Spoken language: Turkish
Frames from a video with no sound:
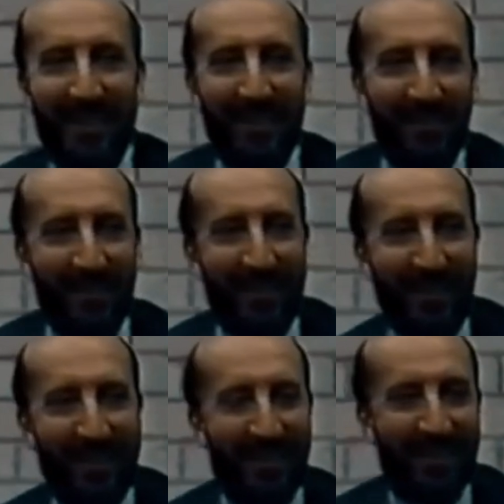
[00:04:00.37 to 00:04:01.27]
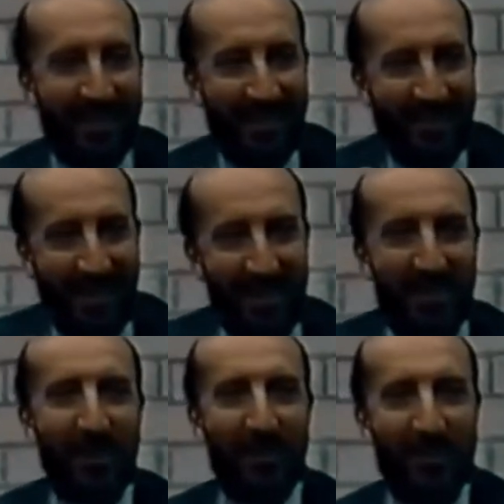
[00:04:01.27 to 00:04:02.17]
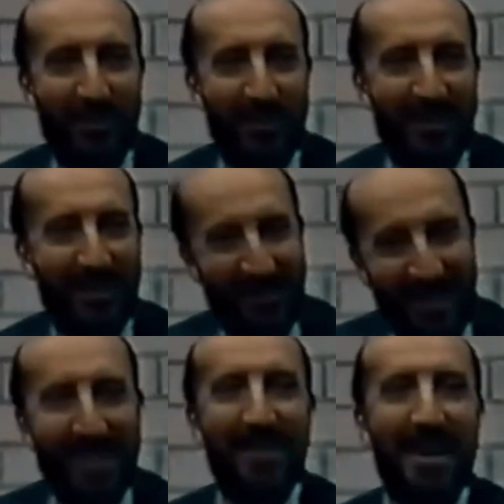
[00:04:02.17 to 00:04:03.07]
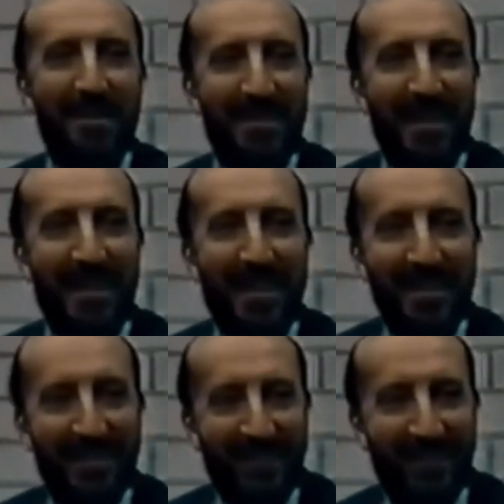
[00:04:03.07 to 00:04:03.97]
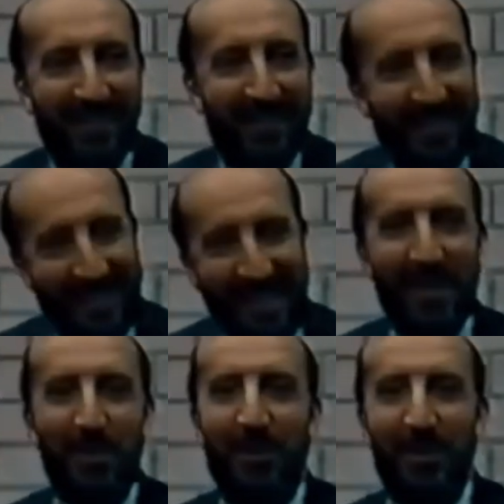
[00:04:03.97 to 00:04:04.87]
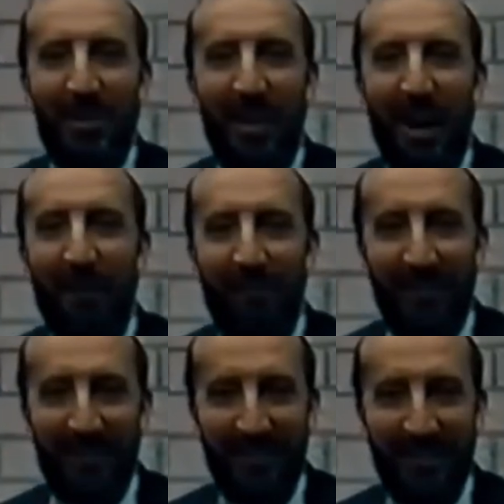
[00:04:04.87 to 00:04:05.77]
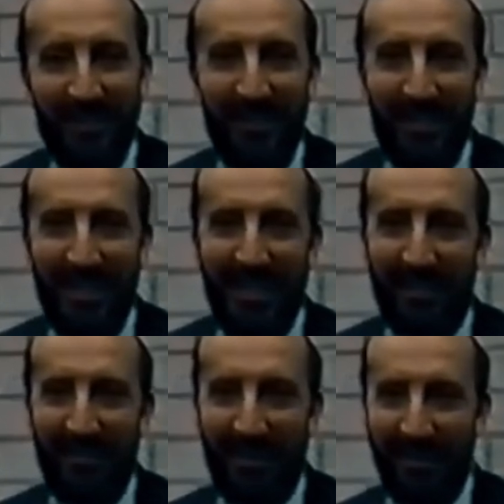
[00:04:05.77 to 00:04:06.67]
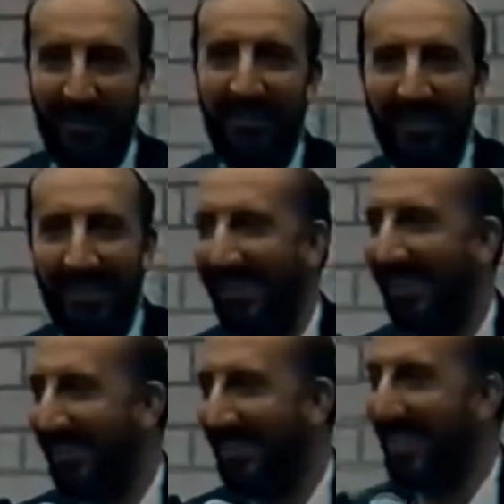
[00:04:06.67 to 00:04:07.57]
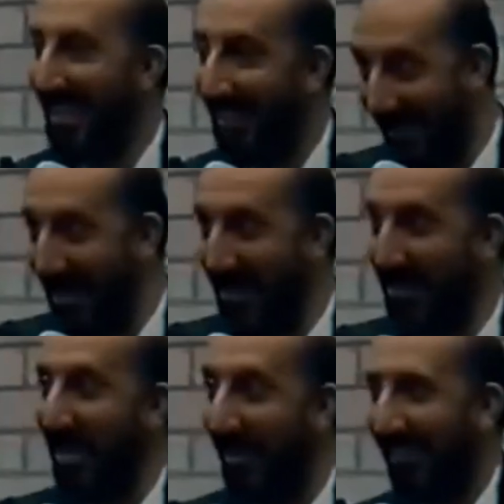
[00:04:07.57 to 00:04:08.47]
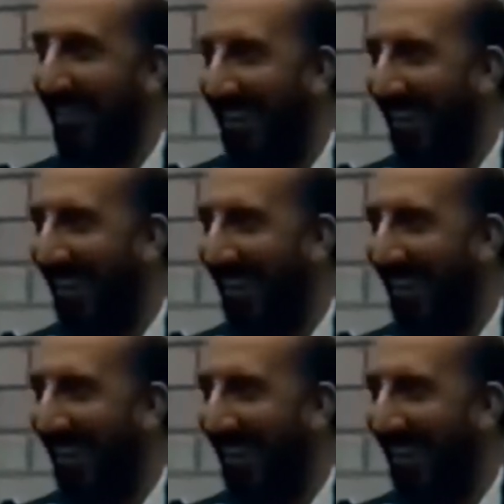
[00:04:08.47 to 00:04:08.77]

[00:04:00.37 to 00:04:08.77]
bir tane böyle hacca götürsün seni. Güzel de bir elbise alsın. Sen gel şu kocanı affet. Şimdi şeriata bak. Şeriat gelecek.